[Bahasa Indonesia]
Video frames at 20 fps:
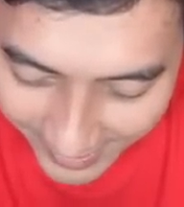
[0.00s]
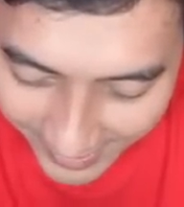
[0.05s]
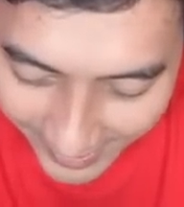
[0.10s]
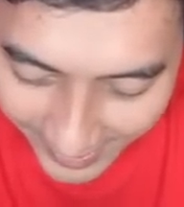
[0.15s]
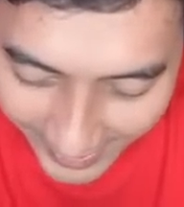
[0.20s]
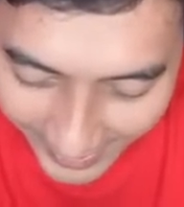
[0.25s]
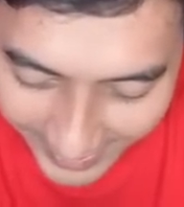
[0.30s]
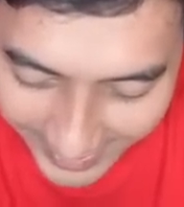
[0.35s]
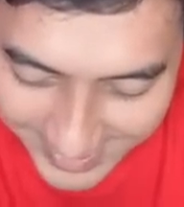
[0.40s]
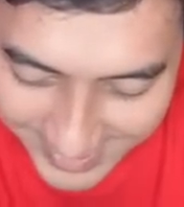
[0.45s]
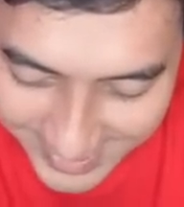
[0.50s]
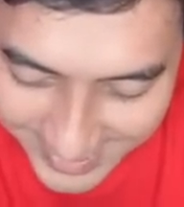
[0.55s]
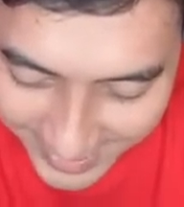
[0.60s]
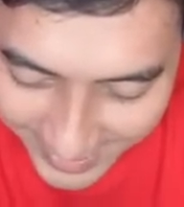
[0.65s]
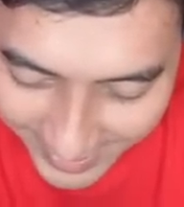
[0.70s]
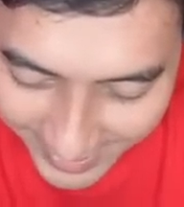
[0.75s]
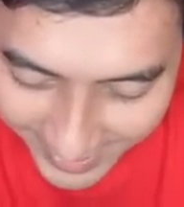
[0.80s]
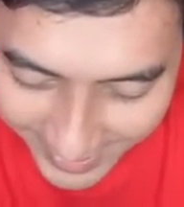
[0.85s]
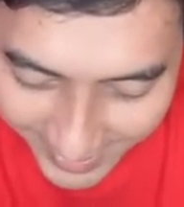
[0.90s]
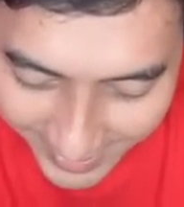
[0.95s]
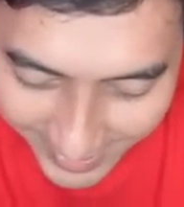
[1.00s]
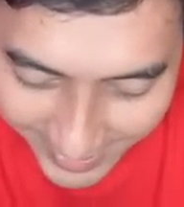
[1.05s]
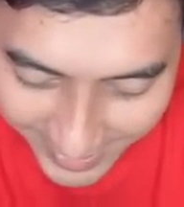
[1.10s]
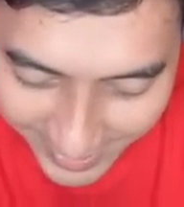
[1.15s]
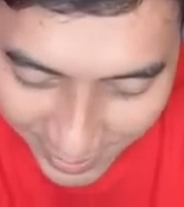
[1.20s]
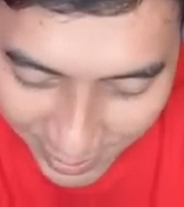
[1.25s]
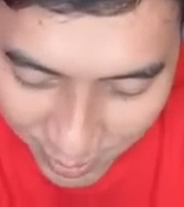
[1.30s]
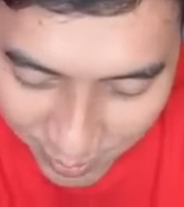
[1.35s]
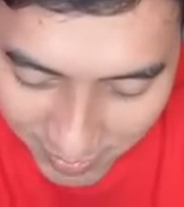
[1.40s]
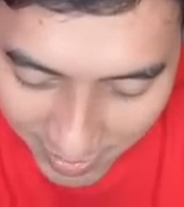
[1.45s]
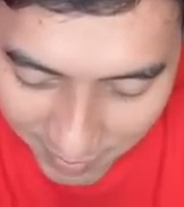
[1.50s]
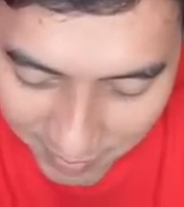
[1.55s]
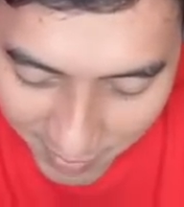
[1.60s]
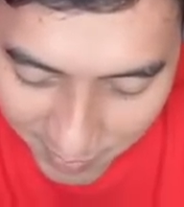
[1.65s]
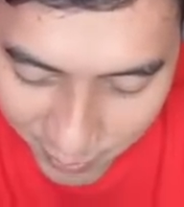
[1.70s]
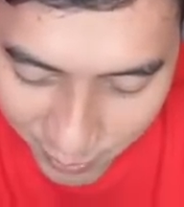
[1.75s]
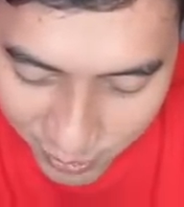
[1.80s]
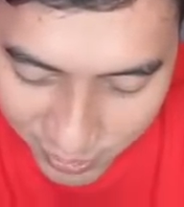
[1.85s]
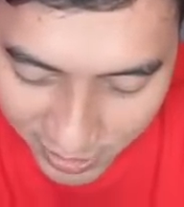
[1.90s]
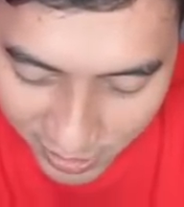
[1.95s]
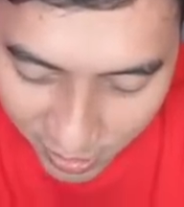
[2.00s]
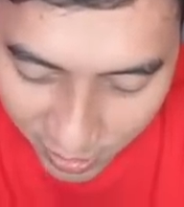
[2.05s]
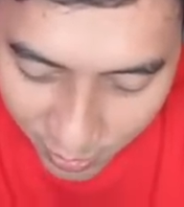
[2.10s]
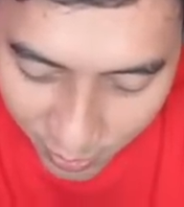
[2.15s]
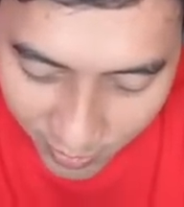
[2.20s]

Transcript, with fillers: Anjir, lu mamam tuh Jilong